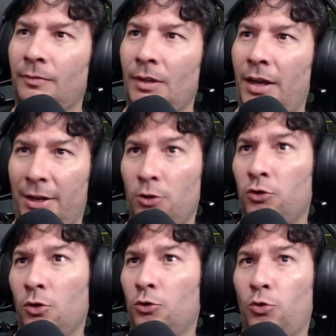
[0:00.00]
Ellos
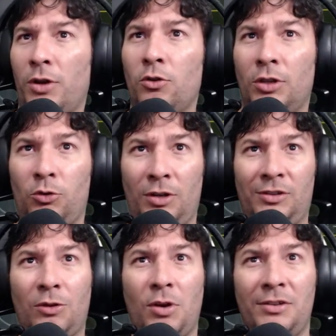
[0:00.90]
son los dueños de toda
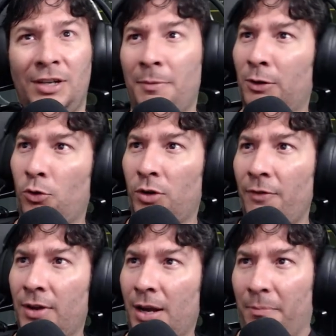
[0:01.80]
esta cosa
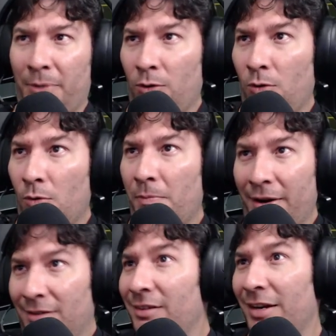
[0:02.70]
cinematográfica, pero
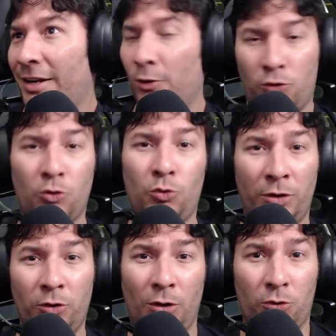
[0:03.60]
parece ser que no son
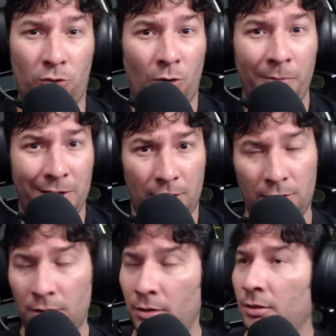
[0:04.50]
dueños de los
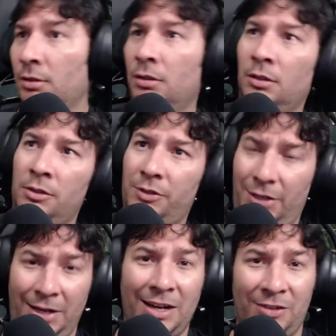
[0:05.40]
cómics
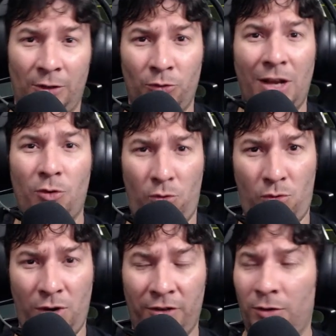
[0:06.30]
siguen haciendo unas
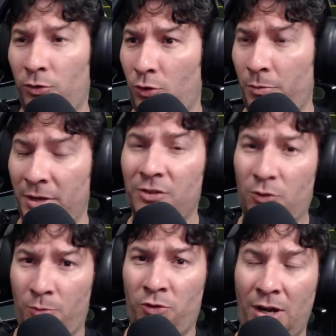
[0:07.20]
locuras en los cómics
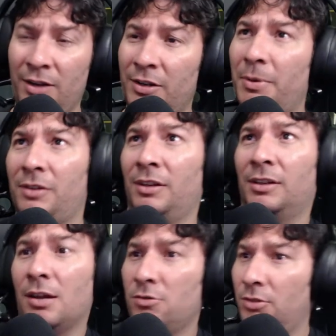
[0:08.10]
como ya les he
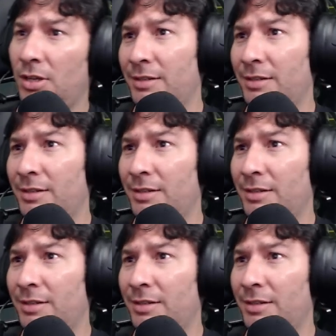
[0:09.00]
presentado a ustedes